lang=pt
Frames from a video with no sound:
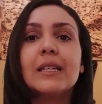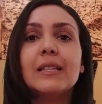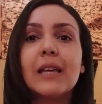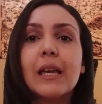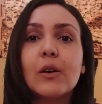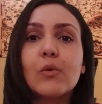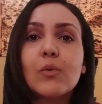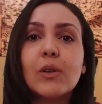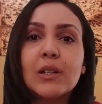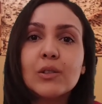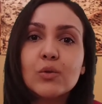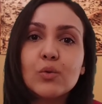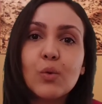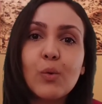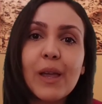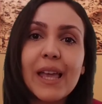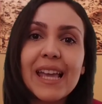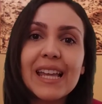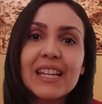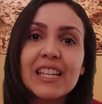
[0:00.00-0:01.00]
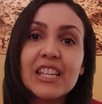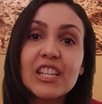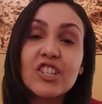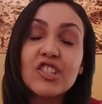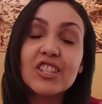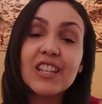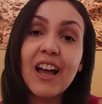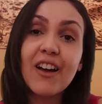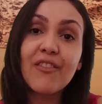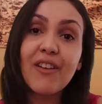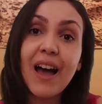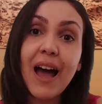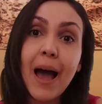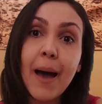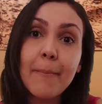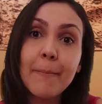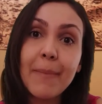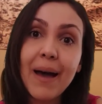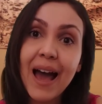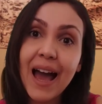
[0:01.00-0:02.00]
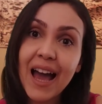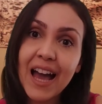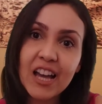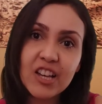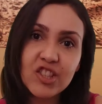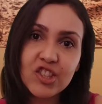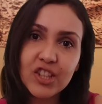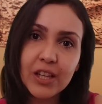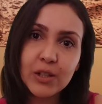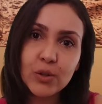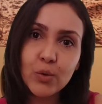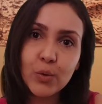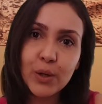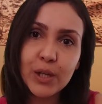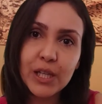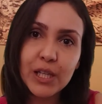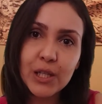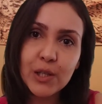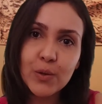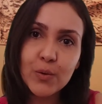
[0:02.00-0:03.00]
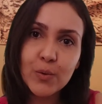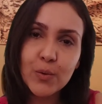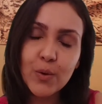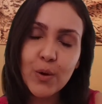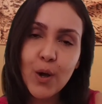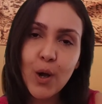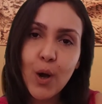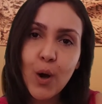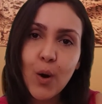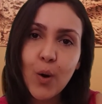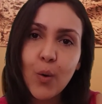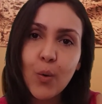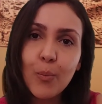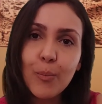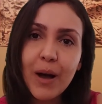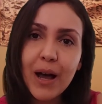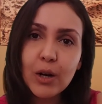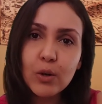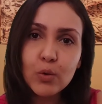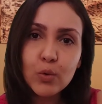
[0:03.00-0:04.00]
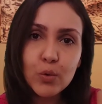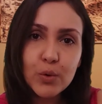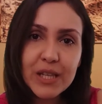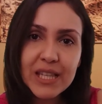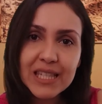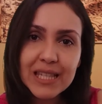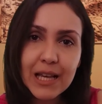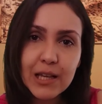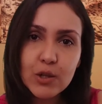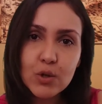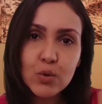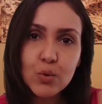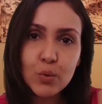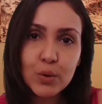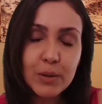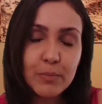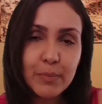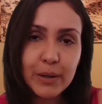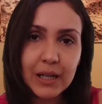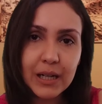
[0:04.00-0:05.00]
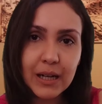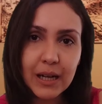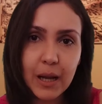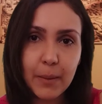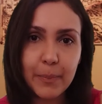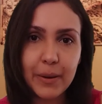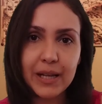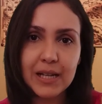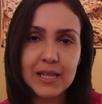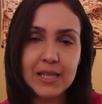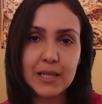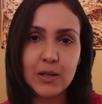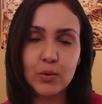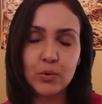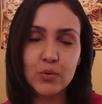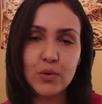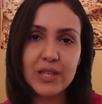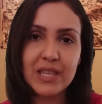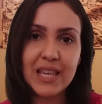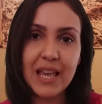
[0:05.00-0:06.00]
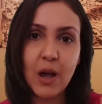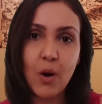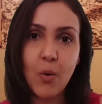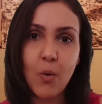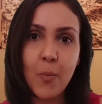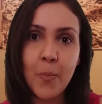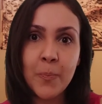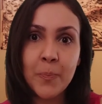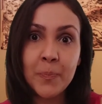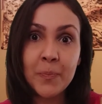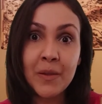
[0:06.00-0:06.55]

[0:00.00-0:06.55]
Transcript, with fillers: E enquanto ele estava à margem do rio, uma luz azul e branca apareceu no céu.